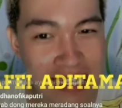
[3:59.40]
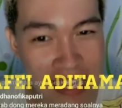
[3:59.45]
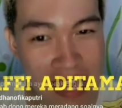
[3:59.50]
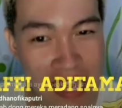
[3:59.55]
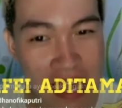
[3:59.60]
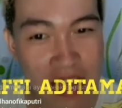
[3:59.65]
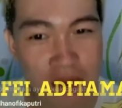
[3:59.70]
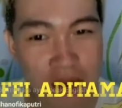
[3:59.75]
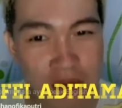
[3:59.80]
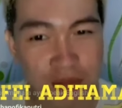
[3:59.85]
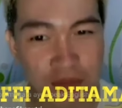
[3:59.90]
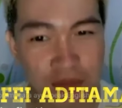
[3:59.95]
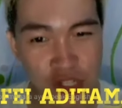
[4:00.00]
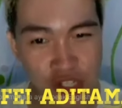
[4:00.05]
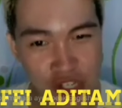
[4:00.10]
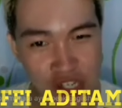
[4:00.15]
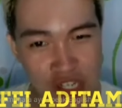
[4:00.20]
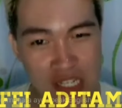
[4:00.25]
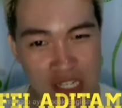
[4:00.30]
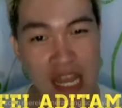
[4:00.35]
jus
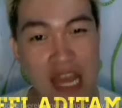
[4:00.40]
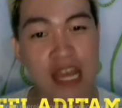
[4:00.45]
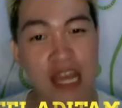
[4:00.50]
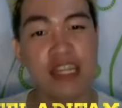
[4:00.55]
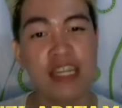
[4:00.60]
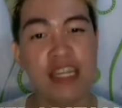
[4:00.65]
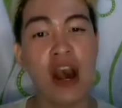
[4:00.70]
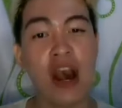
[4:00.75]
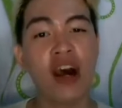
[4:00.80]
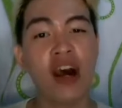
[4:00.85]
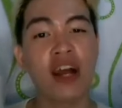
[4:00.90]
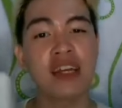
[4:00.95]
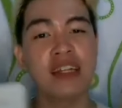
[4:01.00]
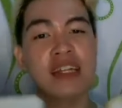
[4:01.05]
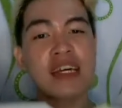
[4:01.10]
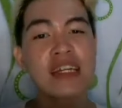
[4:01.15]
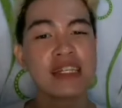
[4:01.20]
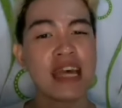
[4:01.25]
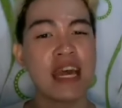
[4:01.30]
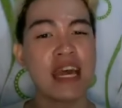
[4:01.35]
di order
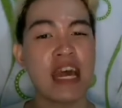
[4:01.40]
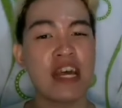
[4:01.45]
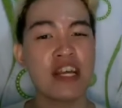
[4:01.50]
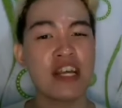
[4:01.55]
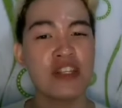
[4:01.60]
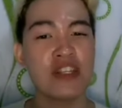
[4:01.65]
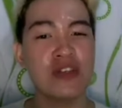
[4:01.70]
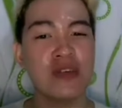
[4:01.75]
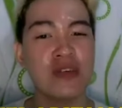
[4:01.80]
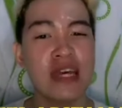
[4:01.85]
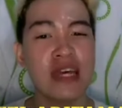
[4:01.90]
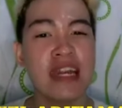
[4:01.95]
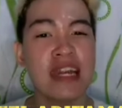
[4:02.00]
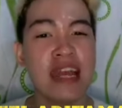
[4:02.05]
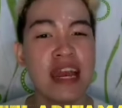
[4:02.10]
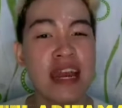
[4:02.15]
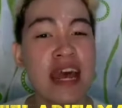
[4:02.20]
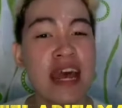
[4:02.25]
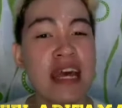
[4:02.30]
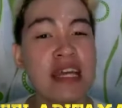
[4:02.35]
sekarang juga dan langsung
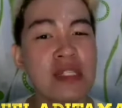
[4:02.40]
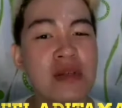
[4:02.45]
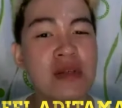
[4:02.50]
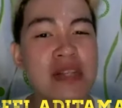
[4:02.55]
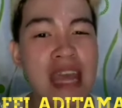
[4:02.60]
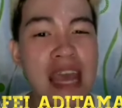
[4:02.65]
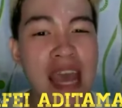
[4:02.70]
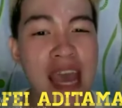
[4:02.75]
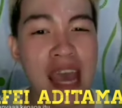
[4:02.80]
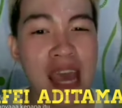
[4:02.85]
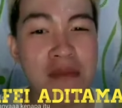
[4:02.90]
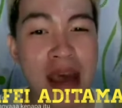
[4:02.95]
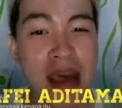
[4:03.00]
DM aku